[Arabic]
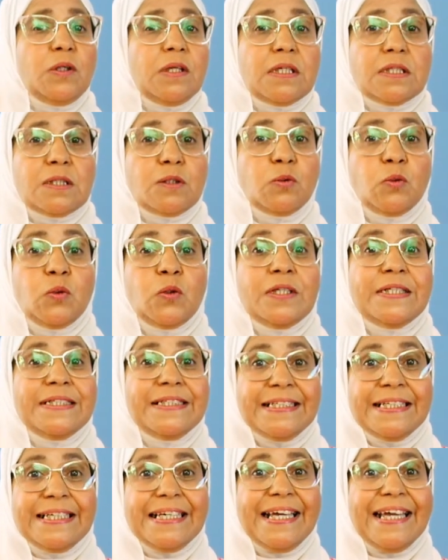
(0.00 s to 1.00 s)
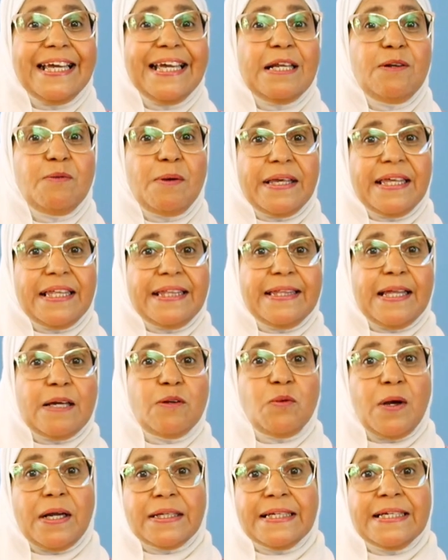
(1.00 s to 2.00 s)
الصدور دي حلوه
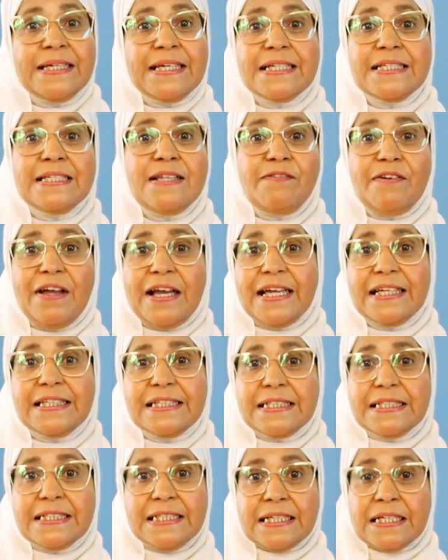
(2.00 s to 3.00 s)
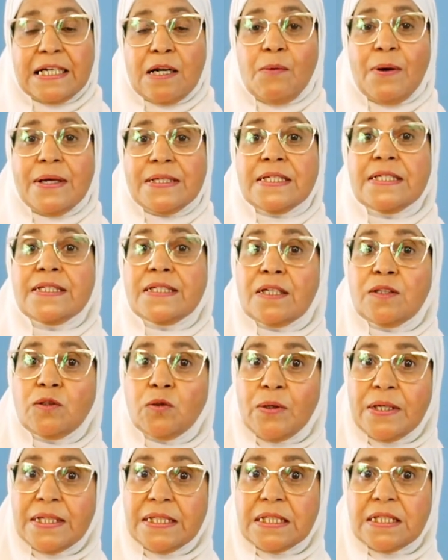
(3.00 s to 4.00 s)
جدا وهتنجزنا في حاجات كتير لو عايزين
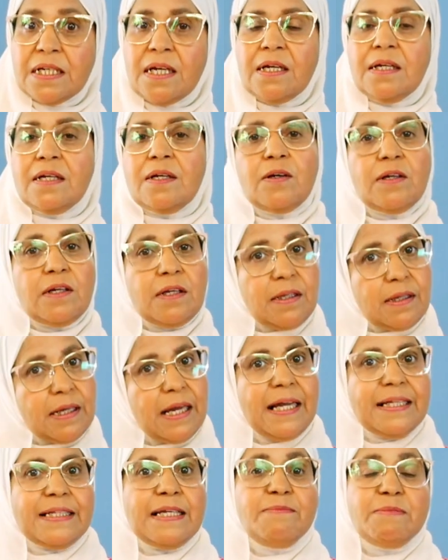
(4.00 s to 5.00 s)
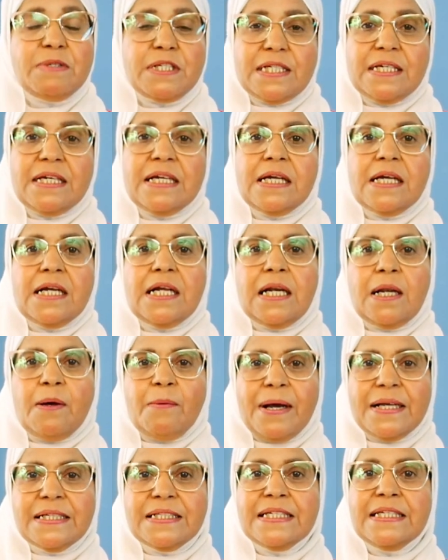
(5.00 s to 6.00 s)
ساندويتش هتمشي
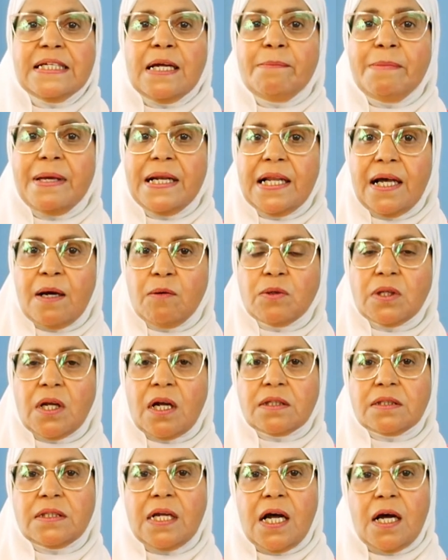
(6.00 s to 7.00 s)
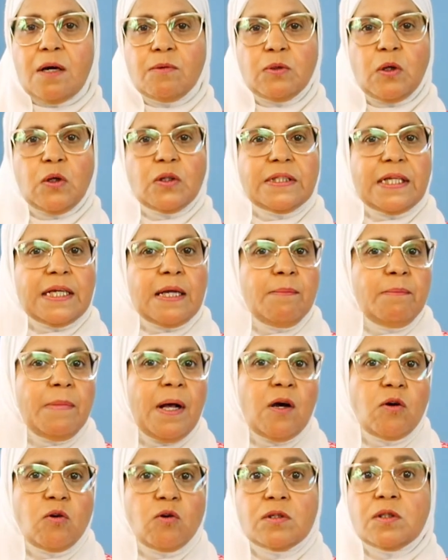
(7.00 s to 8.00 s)
لو عايزين نعملها ونقطعها ونحط
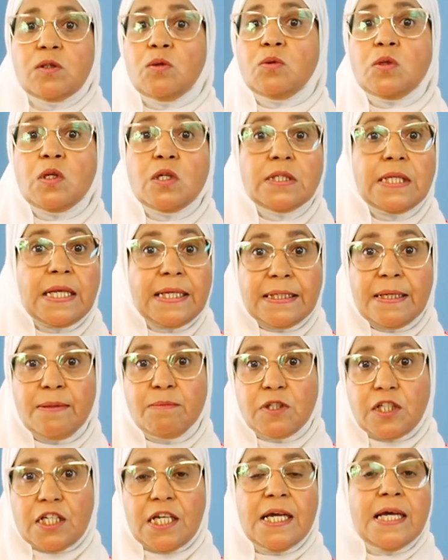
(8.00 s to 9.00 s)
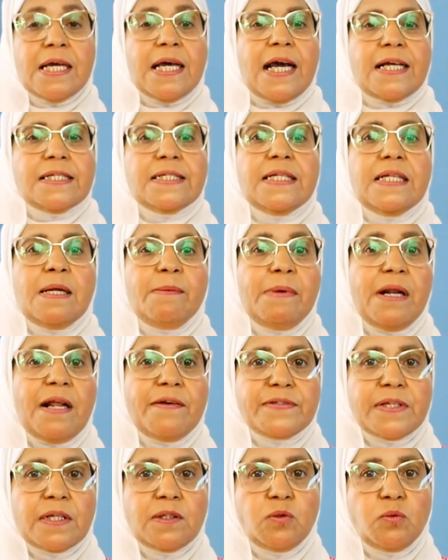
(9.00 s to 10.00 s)
جنبها رز وصوص هتمشي عايزين
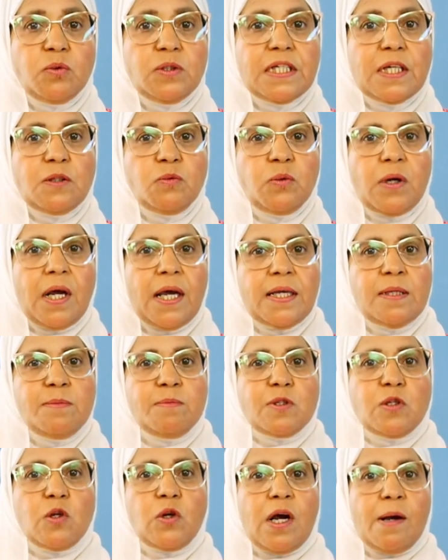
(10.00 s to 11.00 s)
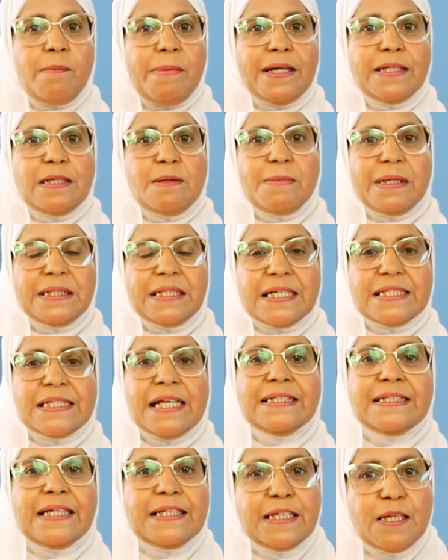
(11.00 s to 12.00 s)
نعملها في سندوتشات ورايحين بسرعه بعد
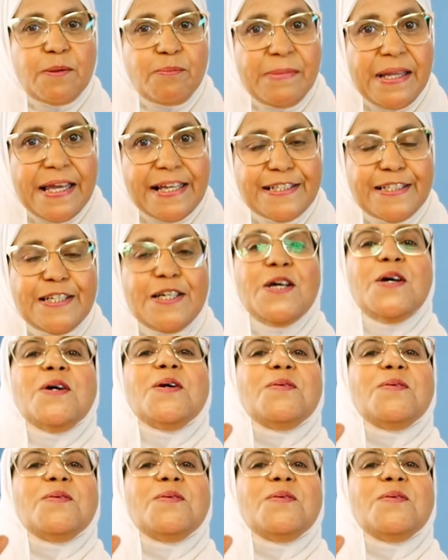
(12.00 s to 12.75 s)
المدرسه لتدريب نادي